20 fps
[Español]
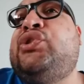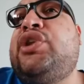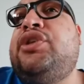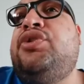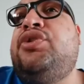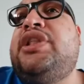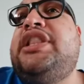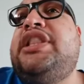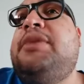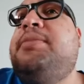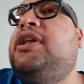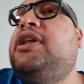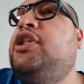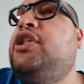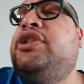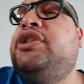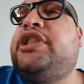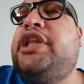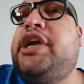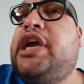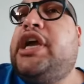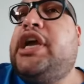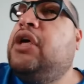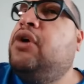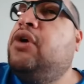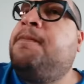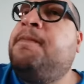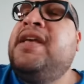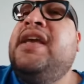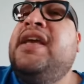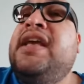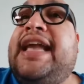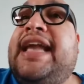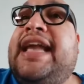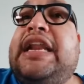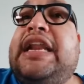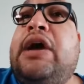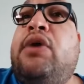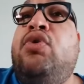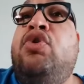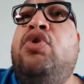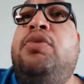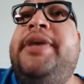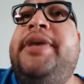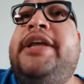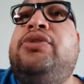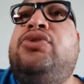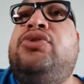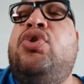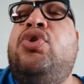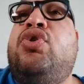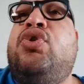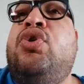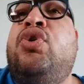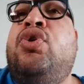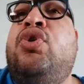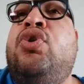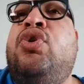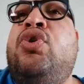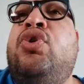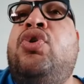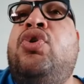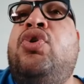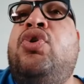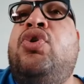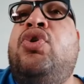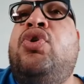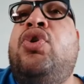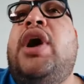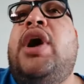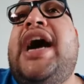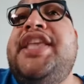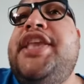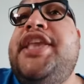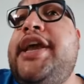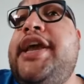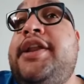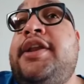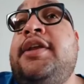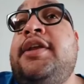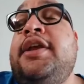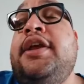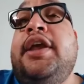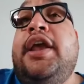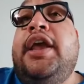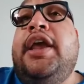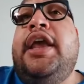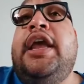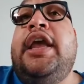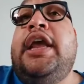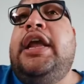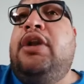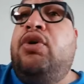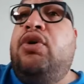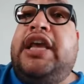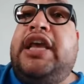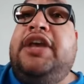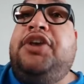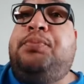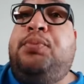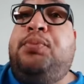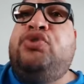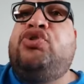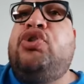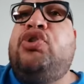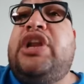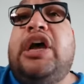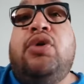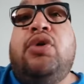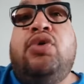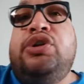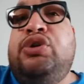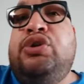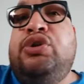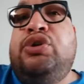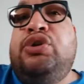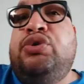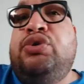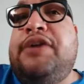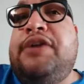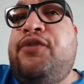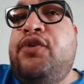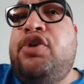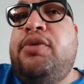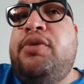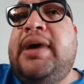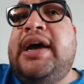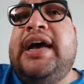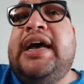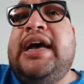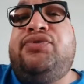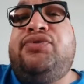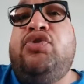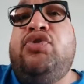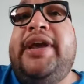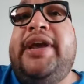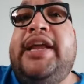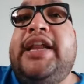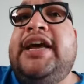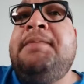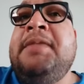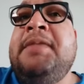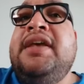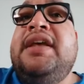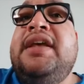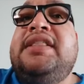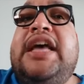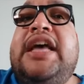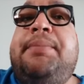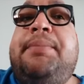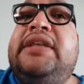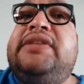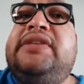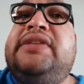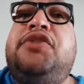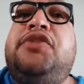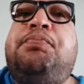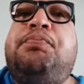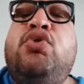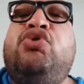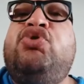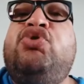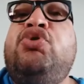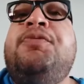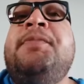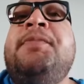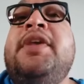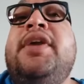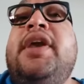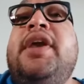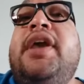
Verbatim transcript: Regional de Manejo Integrado, que Raúl bien tocó ayer. Eh, lo que expuso Raúl de una forma somera también se expuso.